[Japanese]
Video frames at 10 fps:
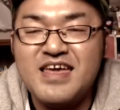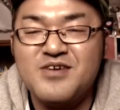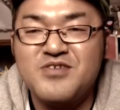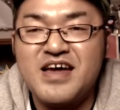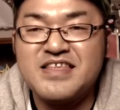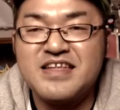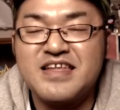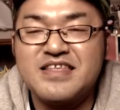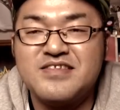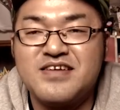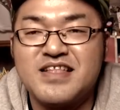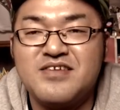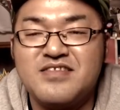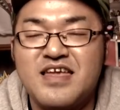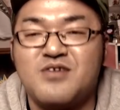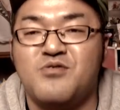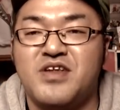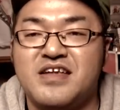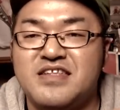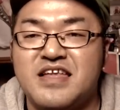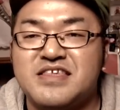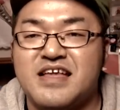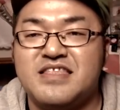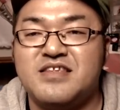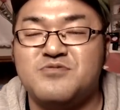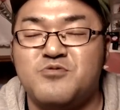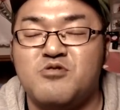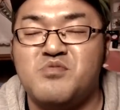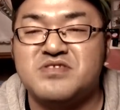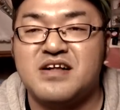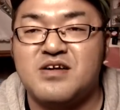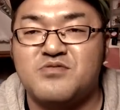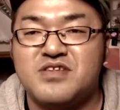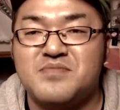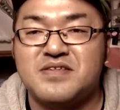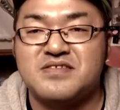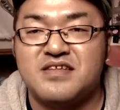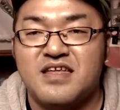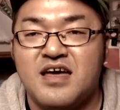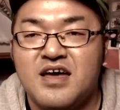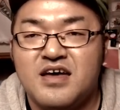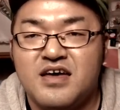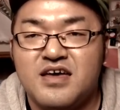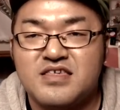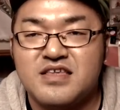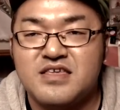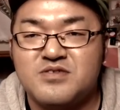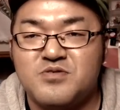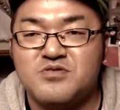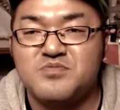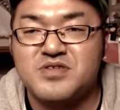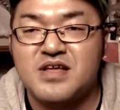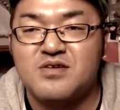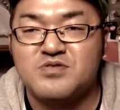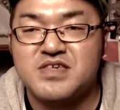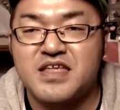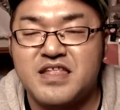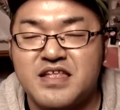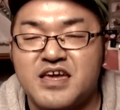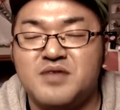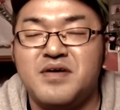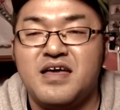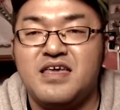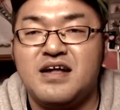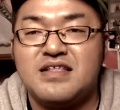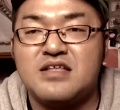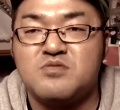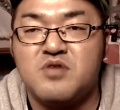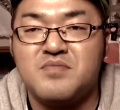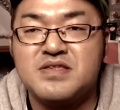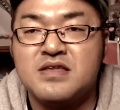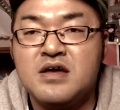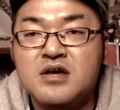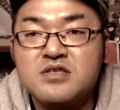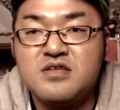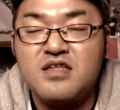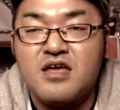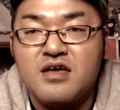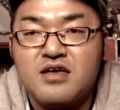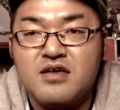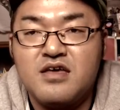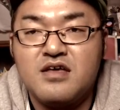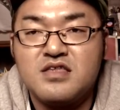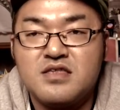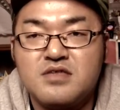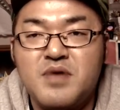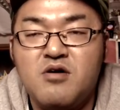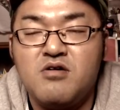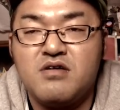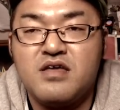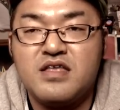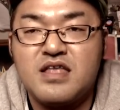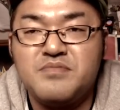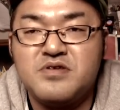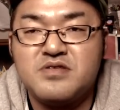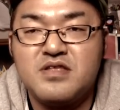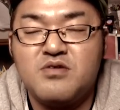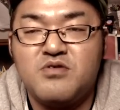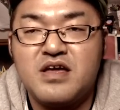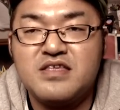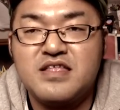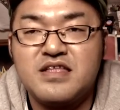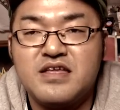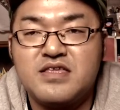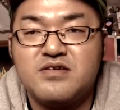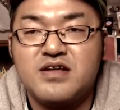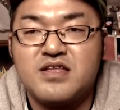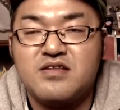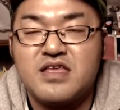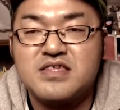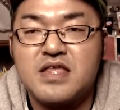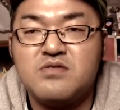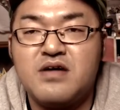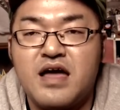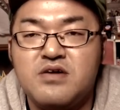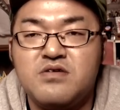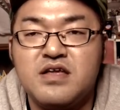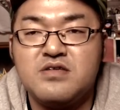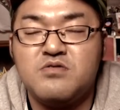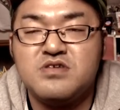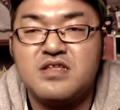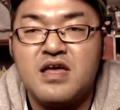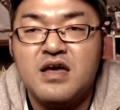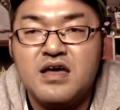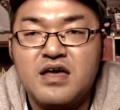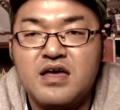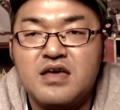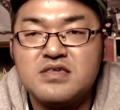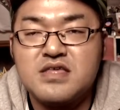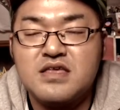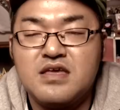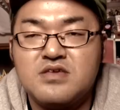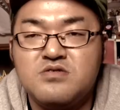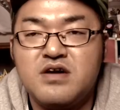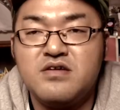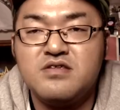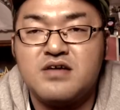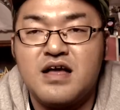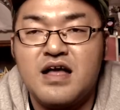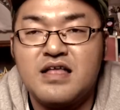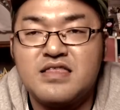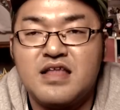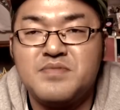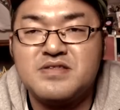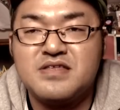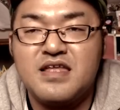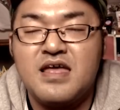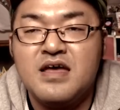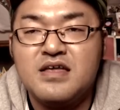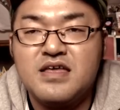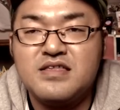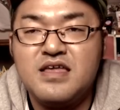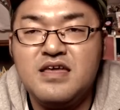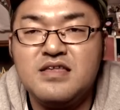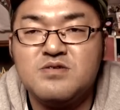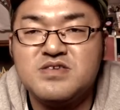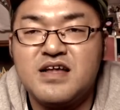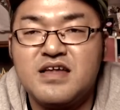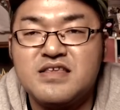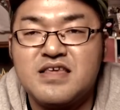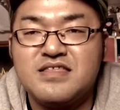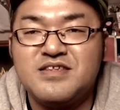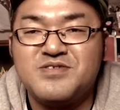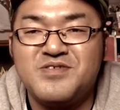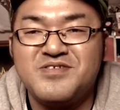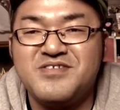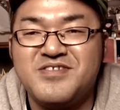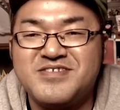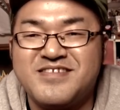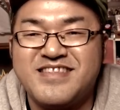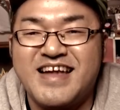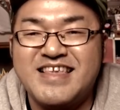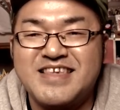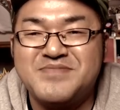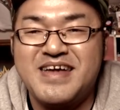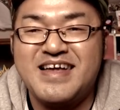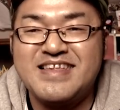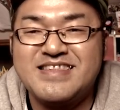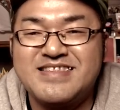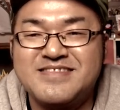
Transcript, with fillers: えー、ご覧いただいている方はね、ここら辺にね、チャンネル登録ボタンがございますんでね、えー、チャンネル登録ボタンを押していただければいいかなと思います。でね、えー、スマホ、えー、タブレットでご覧いただいている方はね、下の概要欄の方にね、えー、下に ユーアールエル 貼ってありますんで、えー、ぜひそちらからチャンネル登録よろしくお願いいたします。